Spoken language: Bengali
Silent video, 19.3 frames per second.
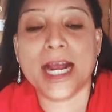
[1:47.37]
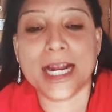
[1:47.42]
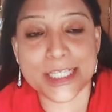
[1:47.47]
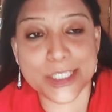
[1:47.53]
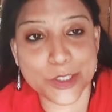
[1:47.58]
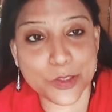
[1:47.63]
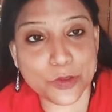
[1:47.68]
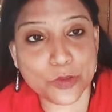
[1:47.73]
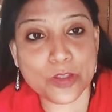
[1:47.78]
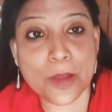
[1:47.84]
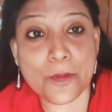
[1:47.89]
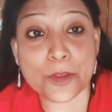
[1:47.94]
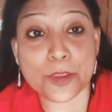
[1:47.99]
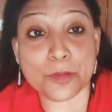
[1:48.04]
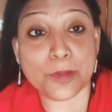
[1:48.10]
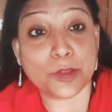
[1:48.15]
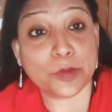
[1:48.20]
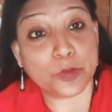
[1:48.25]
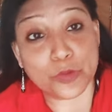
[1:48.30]
আর যেহেতু আমি
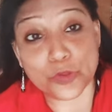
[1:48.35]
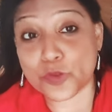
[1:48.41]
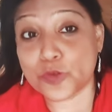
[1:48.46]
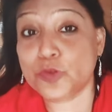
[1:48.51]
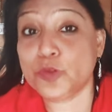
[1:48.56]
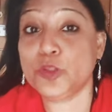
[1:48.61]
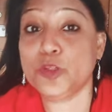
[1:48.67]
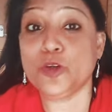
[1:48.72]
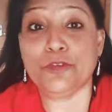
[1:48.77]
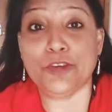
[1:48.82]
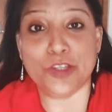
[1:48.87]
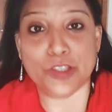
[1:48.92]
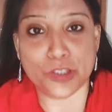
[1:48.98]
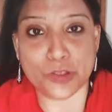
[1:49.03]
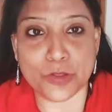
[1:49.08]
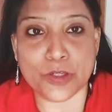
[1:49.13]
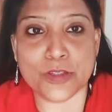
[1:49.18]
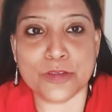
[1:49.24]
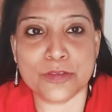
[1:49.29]
তোমার দোষগুলিও
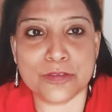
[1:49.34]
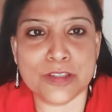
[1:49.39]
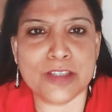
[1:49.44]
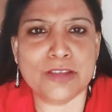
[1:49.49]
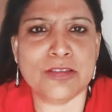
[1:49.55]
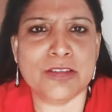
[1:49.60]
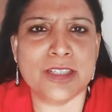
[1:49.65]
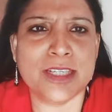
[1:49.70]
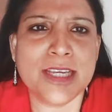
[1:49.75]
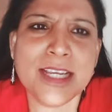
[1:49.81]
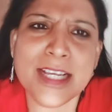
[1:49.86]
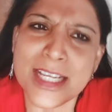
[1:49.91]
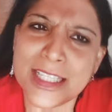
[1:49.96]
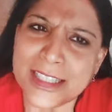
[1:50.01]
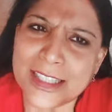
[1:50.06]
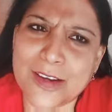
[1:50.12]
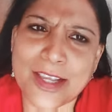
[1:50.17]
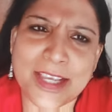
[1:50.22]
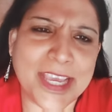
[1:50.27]
ভিডিওতে ধরে তুলে ধরি
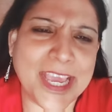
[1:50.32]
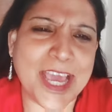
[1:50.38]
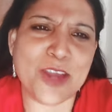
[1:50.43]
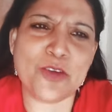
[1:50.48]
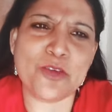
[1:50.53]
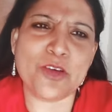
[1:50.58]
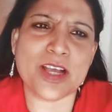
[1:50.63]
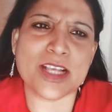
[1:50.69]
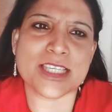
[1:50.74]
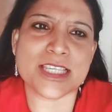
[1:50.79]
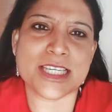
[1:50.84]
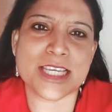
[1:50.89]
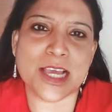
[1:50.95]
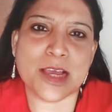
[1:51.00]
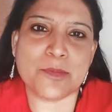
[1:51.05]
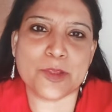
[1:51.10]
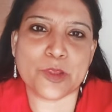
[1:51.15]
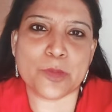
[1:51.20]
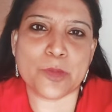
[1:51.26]
তাহলে কেন আজকে
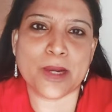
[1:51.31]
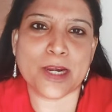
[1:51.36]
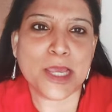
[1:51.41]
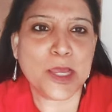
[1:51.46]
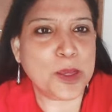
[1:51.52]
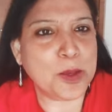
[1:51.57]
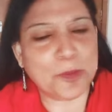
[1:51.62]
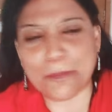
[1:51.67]
আমি তোমার